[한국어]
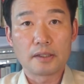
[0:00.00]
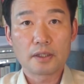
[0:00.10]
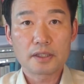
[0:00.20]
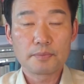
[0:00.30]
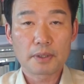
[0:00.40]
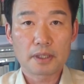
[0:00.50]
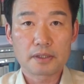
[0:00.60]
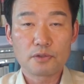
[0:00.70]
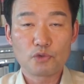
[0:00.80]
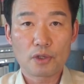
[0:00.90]
안녕하십니까
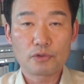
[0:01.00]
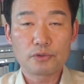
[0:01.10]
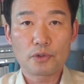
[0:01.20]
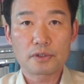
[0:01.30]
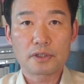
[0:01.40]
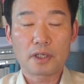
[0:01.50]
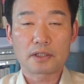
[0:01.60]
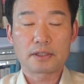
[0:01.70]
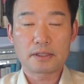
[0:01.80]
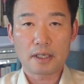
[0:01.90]
신조의 굴톡
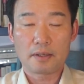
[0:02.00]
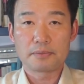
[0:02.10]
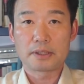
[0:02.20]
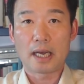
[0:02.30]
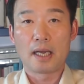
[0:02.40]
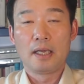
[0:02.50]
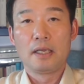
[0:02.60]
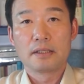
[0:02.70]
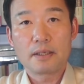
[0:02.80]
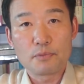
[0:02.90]
시작, 시작합니다.
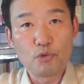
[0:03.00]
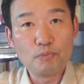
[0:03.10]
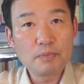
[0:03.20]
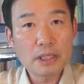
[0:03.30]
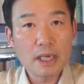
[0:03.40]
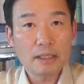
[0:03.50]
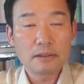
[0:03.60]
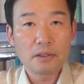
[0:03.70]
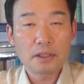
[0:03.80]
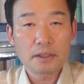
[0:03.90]
지금 윤미향
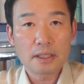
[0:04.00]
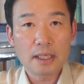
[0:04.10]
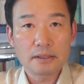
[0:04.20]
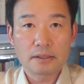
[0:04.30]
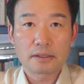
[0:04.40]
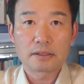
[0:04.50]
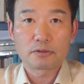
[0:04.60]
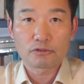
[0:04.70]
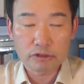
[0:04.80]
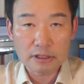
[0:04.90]
의원에 대한
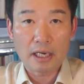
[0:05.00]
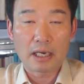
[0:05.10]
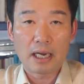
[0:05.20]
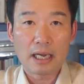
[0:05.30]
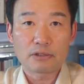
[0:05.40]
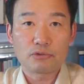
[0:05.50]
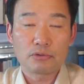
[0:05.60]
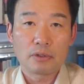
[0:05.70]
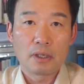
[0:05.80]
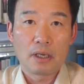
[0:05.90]
수사가
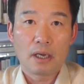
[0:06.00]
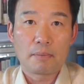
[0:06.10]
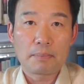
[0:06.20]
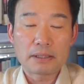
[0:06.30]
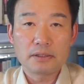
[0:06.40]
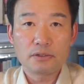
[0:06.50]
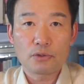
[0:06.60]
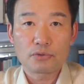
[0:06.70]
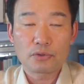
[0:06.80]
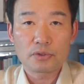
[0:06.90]
아주 아, 빠른
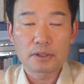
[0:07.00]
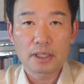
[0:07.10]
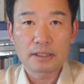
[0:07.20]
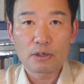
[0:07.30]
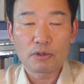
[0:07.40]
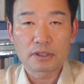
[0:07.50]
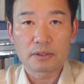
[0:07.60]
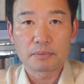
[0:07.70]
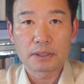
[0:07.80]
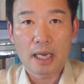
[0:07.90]
속도로 진행되고
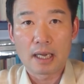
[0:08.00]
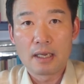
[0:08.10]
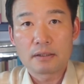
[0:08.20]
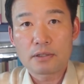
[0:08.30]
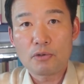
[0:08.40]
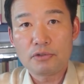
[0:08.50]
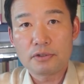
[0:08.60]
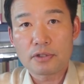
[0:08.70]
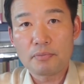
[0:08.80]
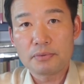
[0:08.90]
있습니다.
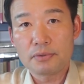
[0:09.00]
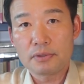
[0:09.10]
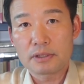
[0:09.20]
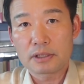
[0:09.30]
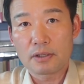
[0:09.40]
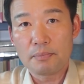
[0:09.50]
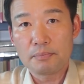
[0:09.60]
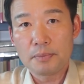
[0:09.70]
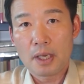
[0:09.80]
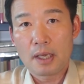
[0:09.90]
서울
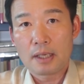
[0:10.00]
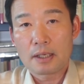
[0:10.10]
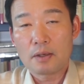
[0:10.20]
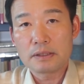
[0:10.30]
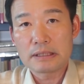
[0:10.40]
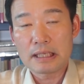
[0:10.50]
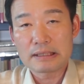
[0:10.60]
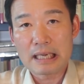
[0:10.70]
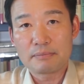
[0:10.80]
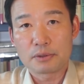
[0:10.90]
서부지검 형사
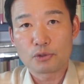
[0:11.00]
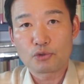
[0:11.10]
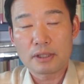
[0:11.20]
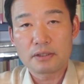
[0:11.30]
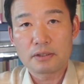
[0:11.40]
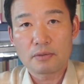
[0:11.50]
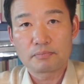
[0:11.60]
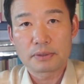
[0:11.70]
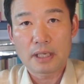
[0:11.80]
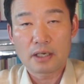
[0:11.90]
4부
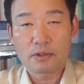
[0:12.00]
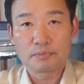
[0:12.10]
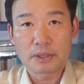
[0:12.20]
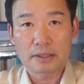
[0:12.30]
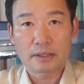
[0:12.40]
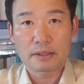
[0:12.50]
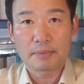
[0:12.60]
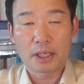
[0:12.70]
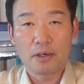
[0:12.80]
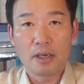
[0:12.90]
최지석
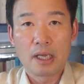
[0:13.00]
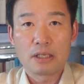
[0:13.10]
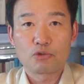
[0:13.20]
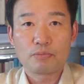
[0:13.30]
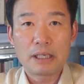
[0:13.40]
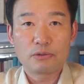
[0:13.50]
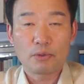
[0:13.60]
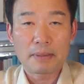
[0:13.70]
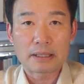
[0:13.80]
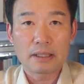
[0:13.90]
부장검사팀이요
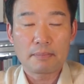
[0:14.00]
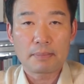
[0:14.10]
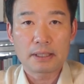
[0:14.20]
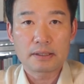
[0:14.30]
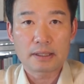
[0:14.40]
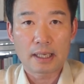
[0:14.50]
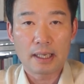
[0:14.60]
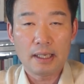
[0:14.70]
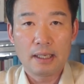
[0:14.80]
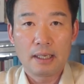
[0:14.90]
주말도 반납한
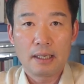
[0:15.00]
채